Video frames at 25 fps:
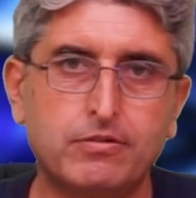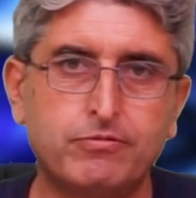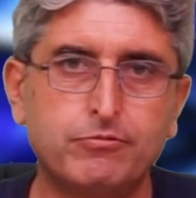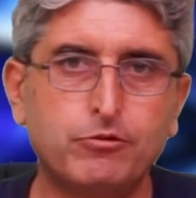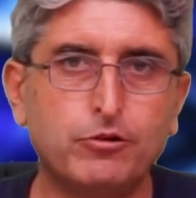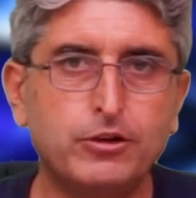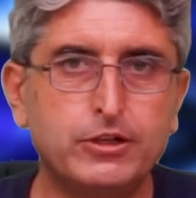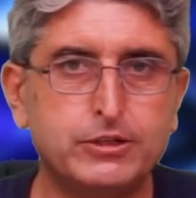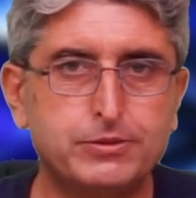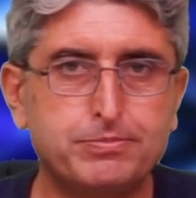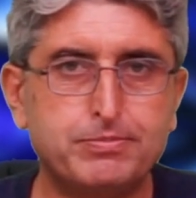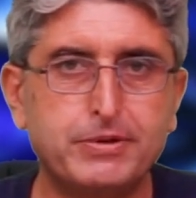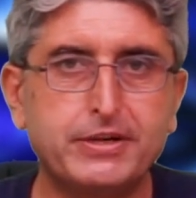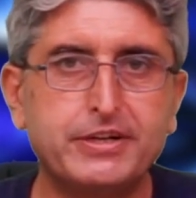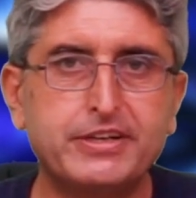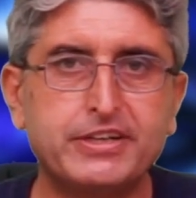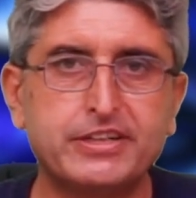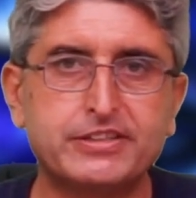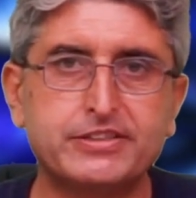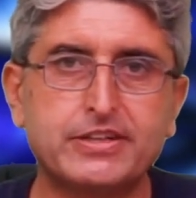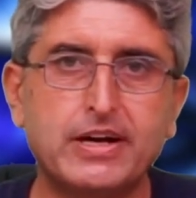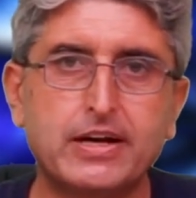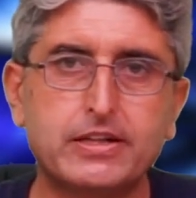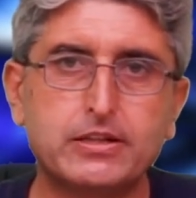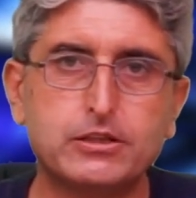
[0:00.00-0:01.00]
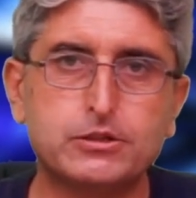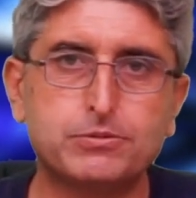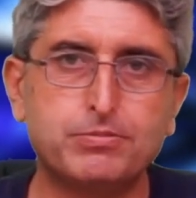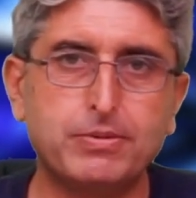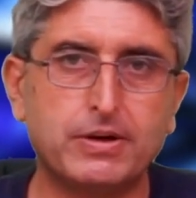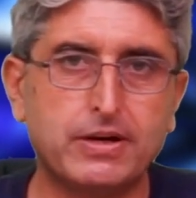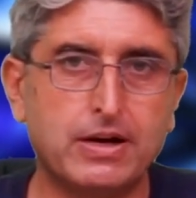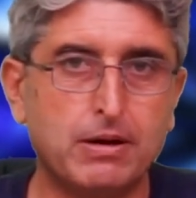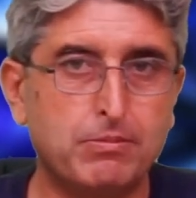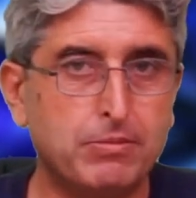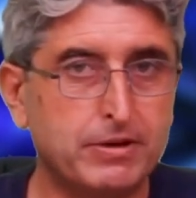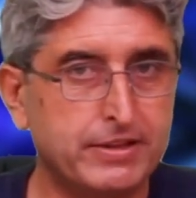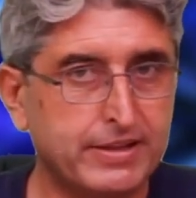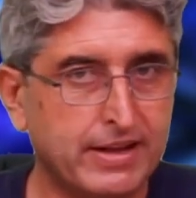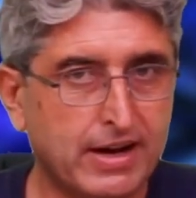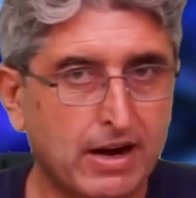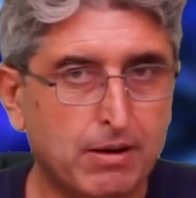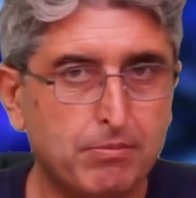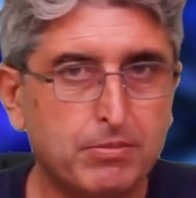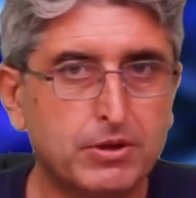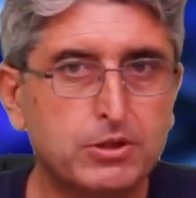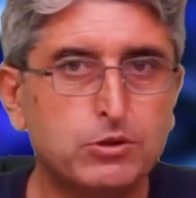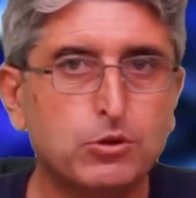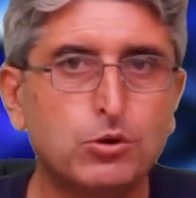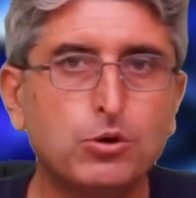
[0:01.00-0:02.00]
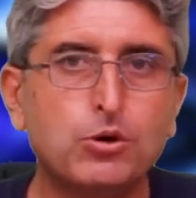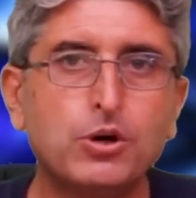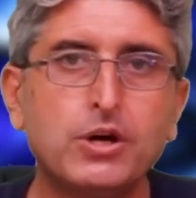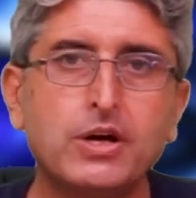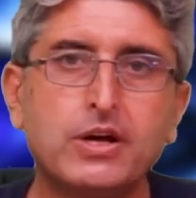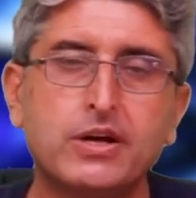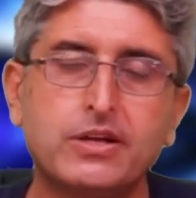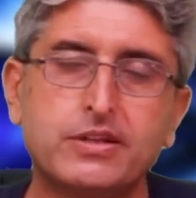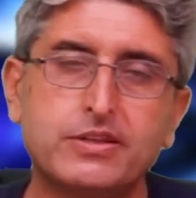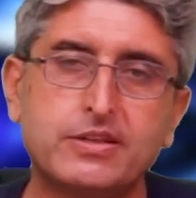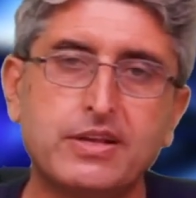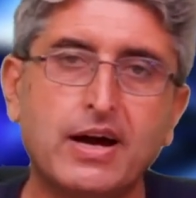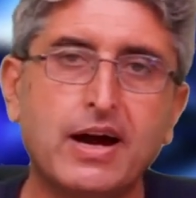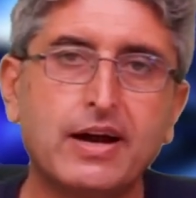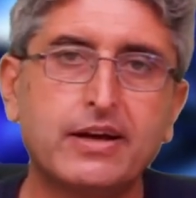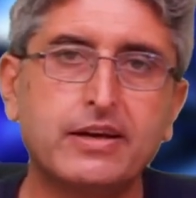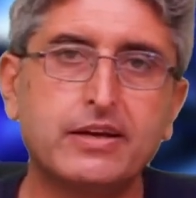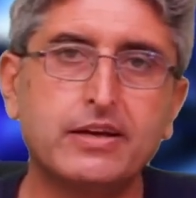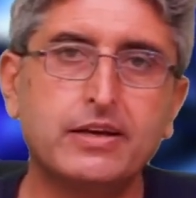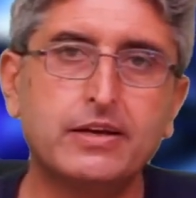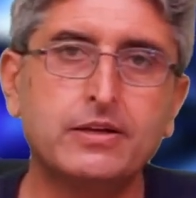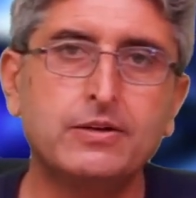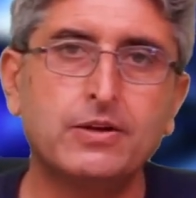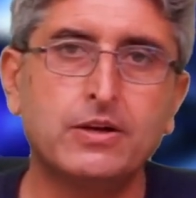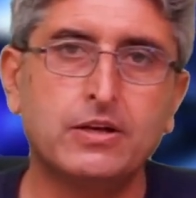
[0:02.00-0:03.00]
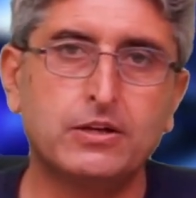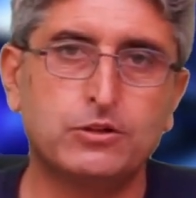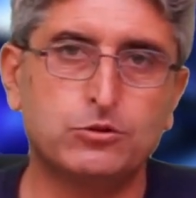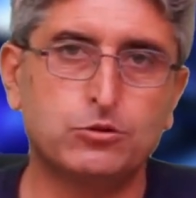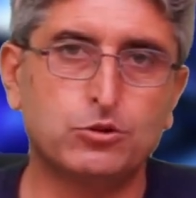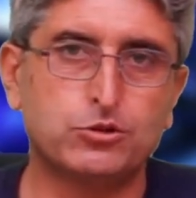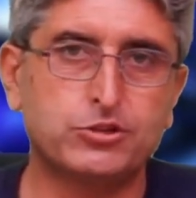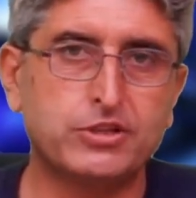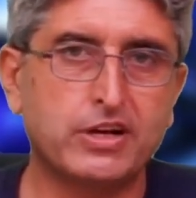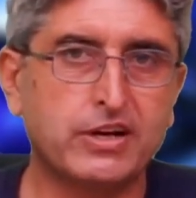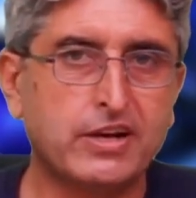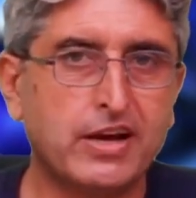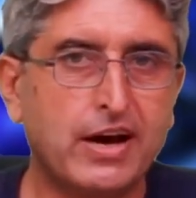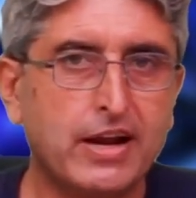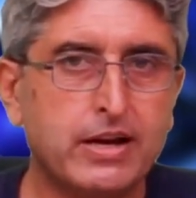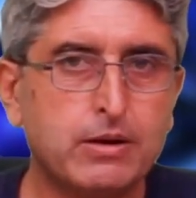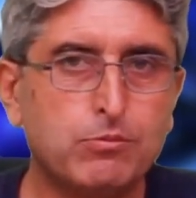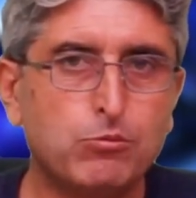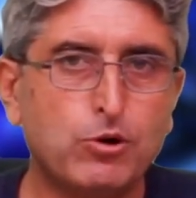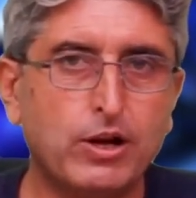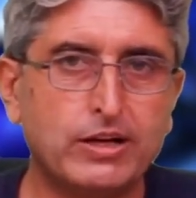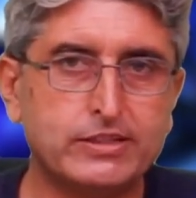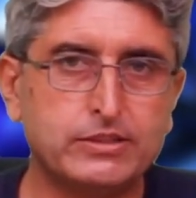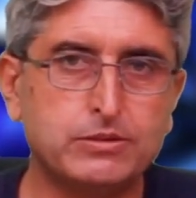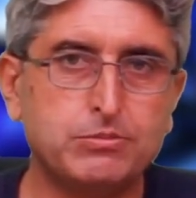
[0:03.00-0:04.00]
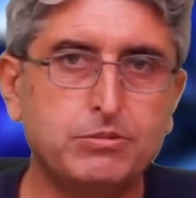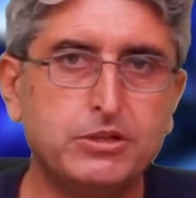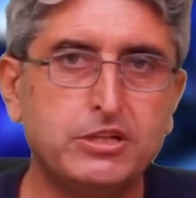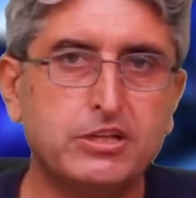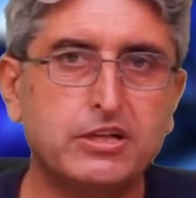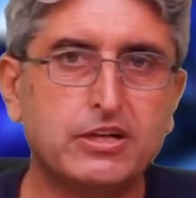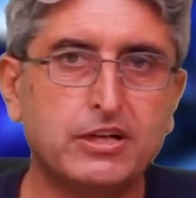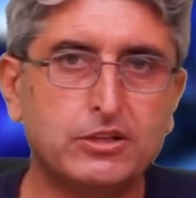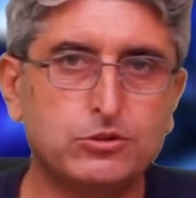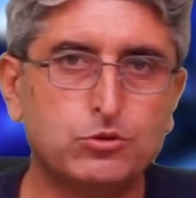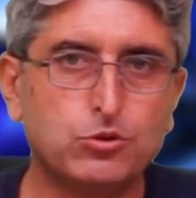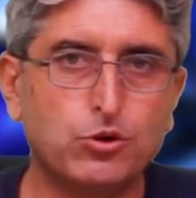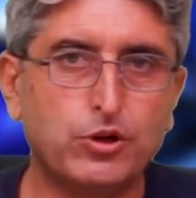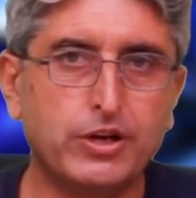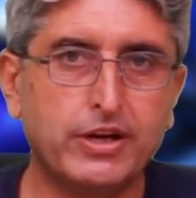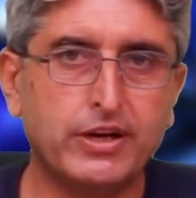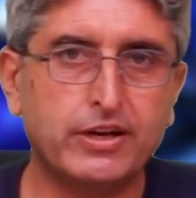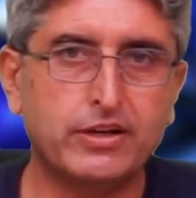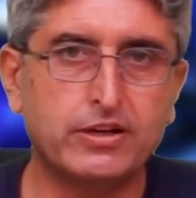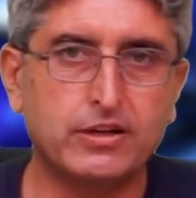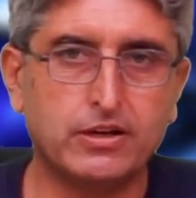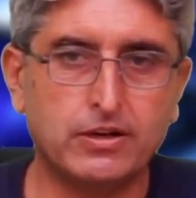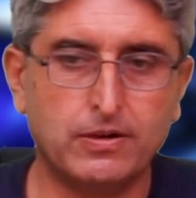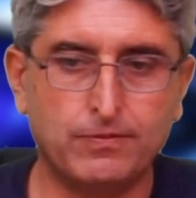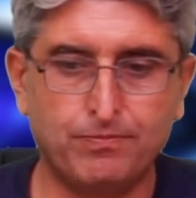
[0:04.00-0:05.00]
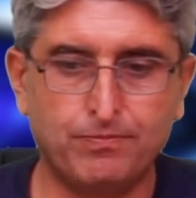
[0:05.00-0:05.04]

फुल स्प्रिट के साथ इस पर अमल दरामद हो ताकि जो सरकारी मुलाजमीन का जो एक